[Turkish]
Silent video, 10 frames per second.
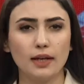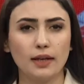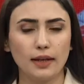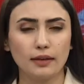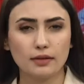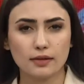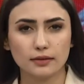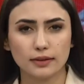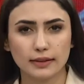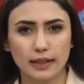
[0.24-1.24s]
Elazığ'da
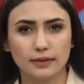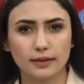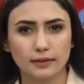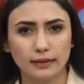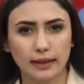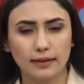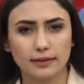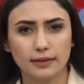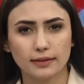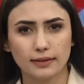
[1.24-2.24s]
dallarının elektrik
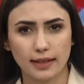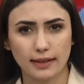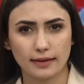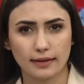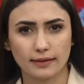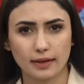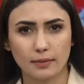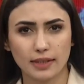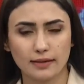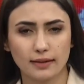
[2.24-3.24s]
tellerine değmesi
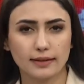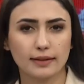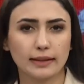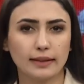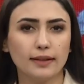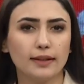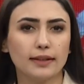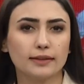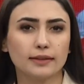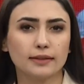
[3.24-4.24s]
nedeniyle
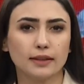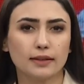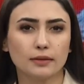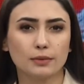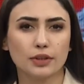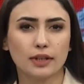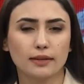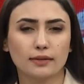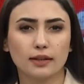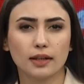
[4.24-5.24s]
elektrik dağıtım şirketi
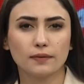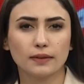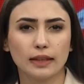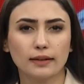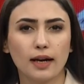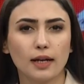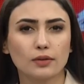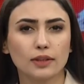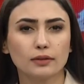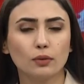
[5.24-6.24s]
tarafından ağaçların
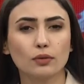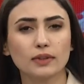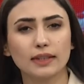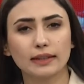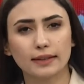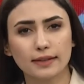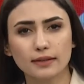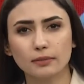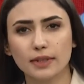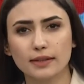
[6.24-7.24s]
ortadan
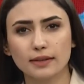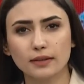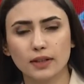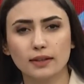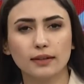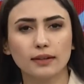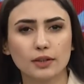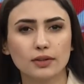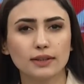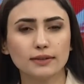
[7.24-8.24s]
kesilmesi vatandaşların
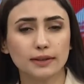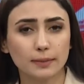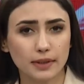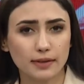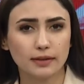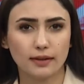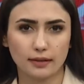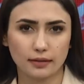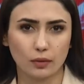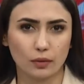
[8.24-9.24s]
tepkisine neden
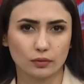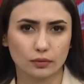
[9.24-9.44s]
oldu.